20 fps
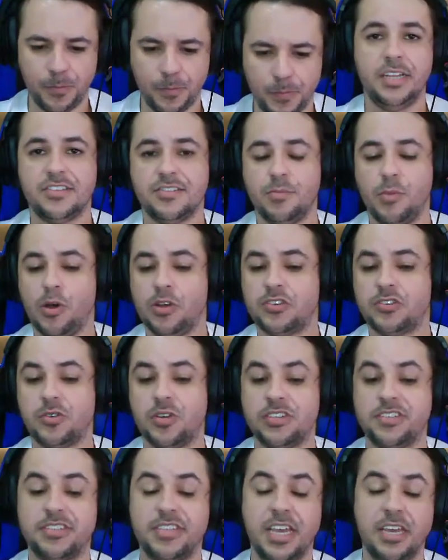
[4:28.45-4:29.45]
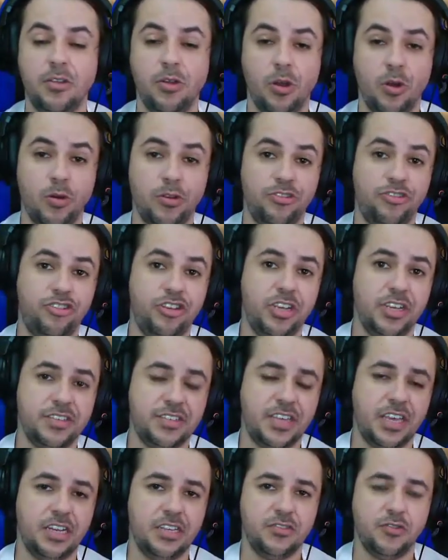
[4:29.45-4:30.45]
Eles mostram as
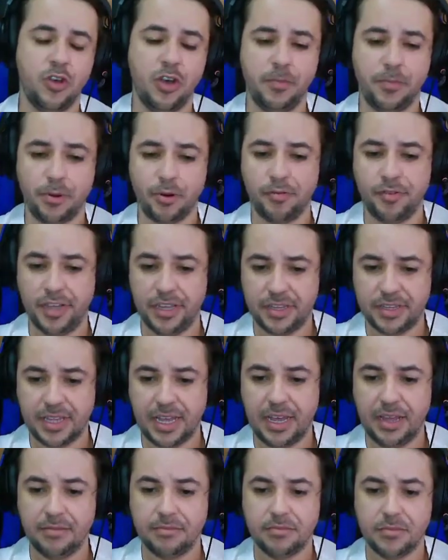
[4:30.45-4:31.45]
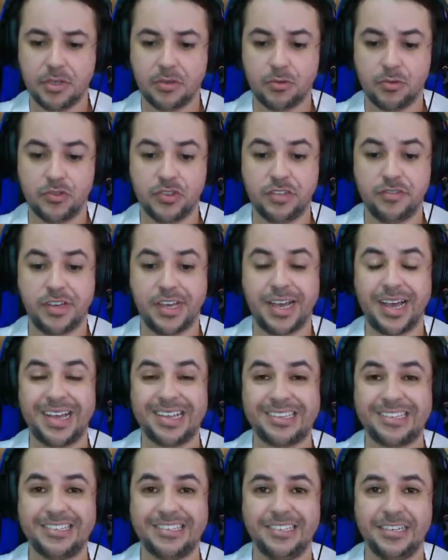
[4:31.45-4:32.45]
tecnologias que eles vão aproveitar, inclusive
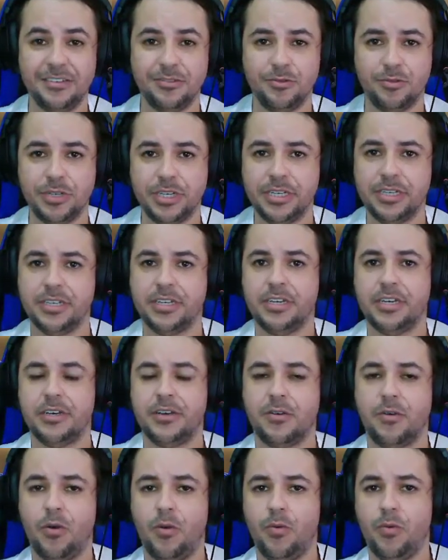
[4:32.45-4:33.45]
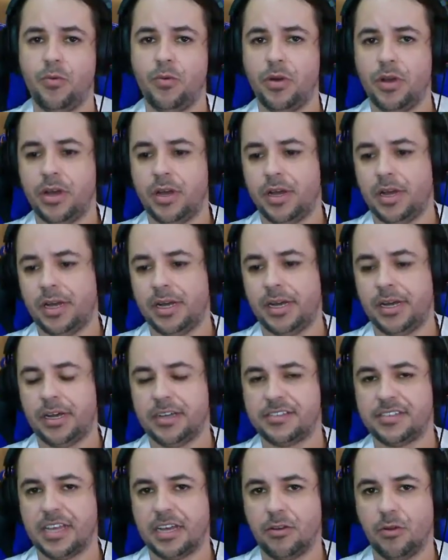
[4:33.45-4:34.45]
casando né, com uh,
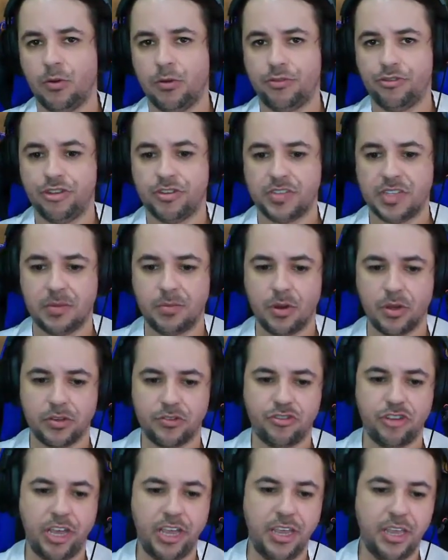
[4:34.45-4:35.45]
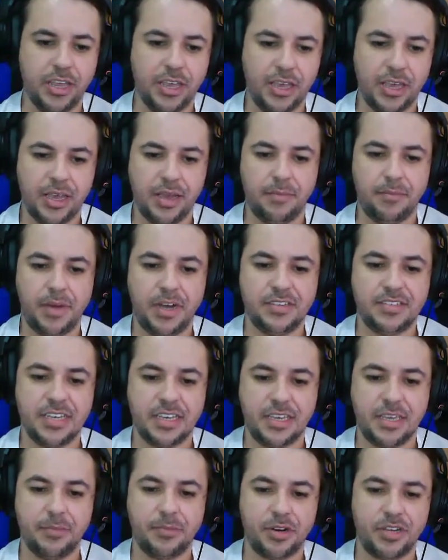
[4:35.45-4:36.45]
as tecnologias da blockchain
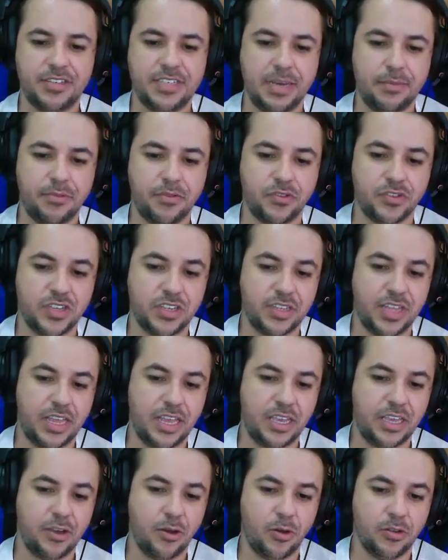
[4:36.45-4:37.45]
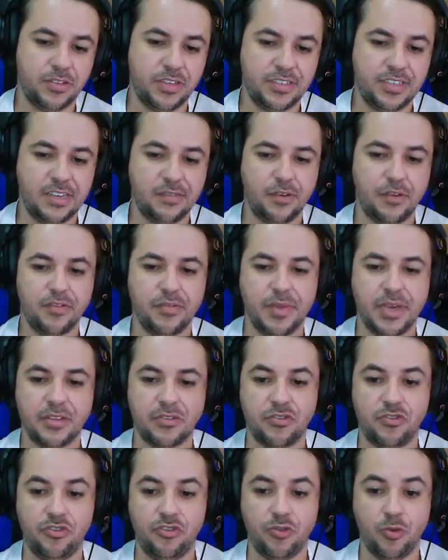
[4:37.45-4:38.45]
mas aqui, por exemplo, você tem aqui ó,
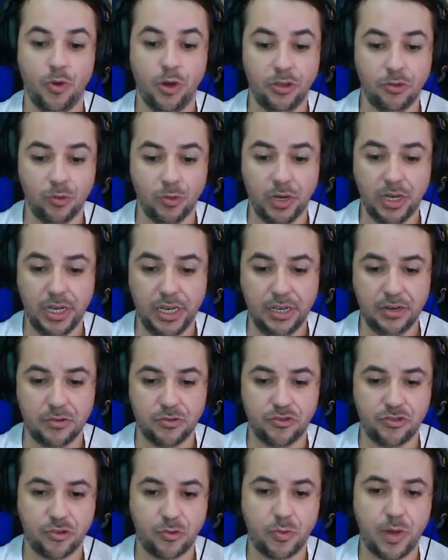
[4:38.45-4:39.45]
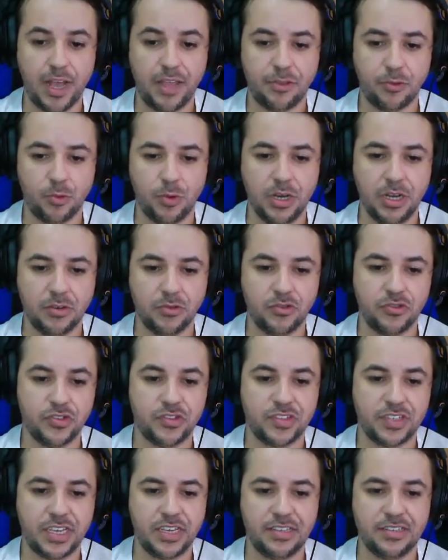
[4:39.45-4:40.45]
desenvolvimentos de 8 anos, de 4 anos,
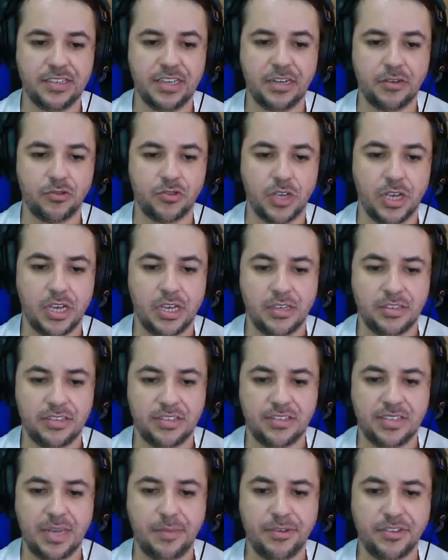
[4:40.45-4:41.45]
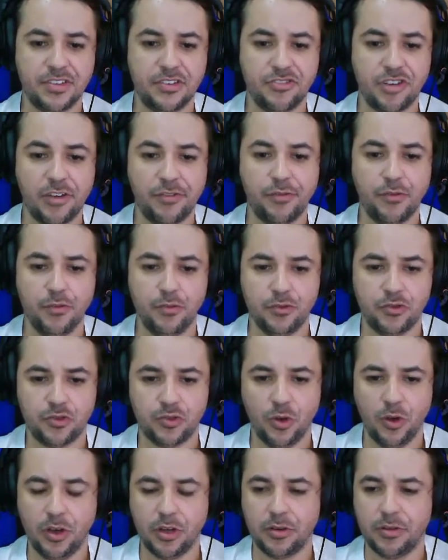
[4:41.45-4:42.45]
de 6 anos, sistemas que já
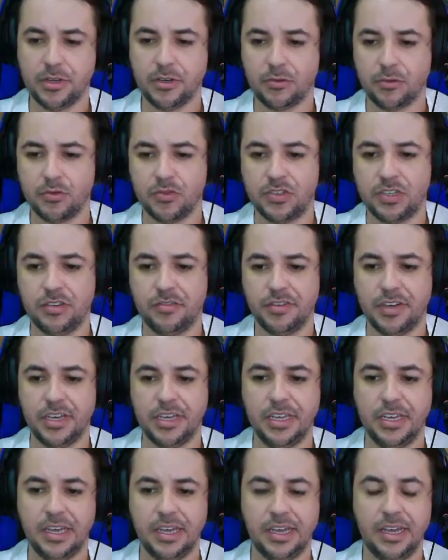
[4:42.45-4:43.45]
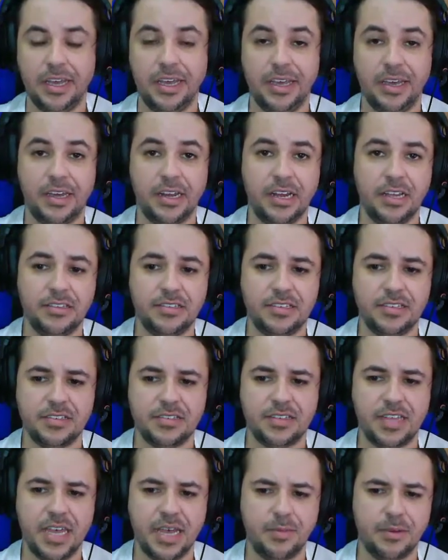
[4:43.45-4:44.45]
funcionam, inclusive aí em grandes
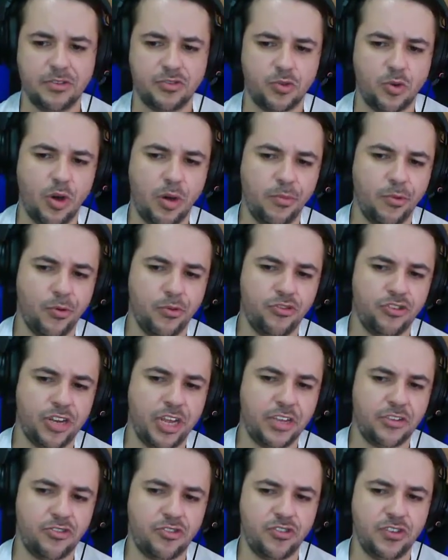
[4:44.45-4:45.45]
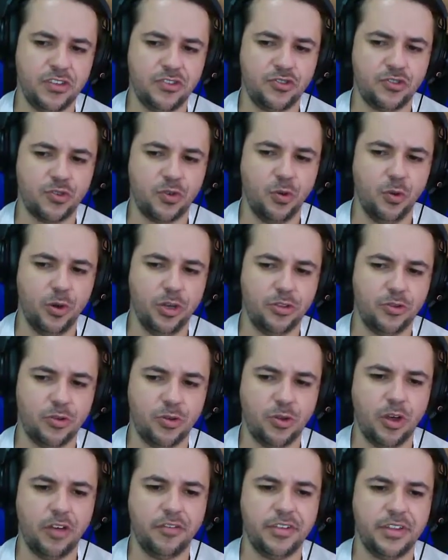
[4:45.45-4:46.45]
sistemas como DirectX
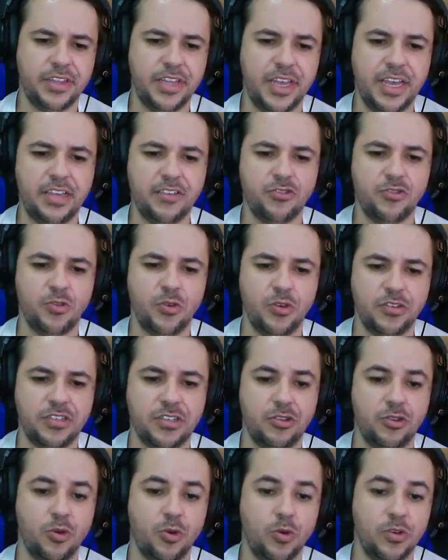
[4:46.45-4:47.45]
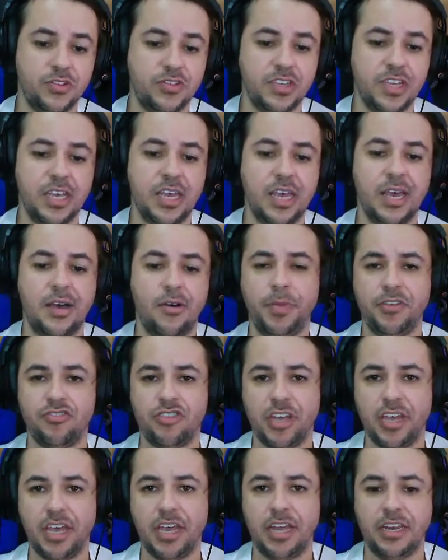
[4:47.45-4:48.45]
8, 9, 10, 11, 12,
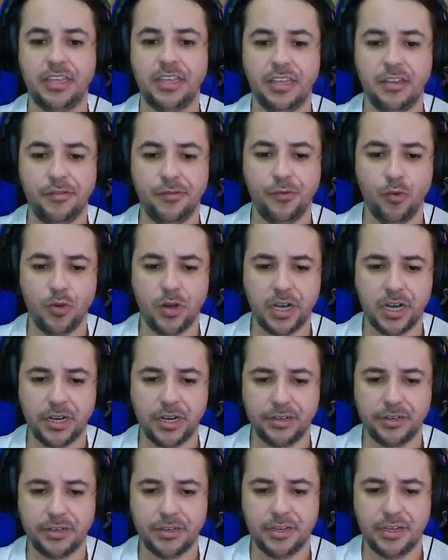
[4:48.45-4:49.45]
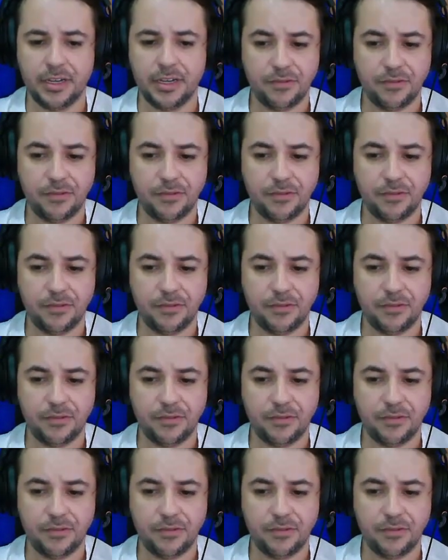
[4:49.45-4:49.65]
OpenGL e Vulkan.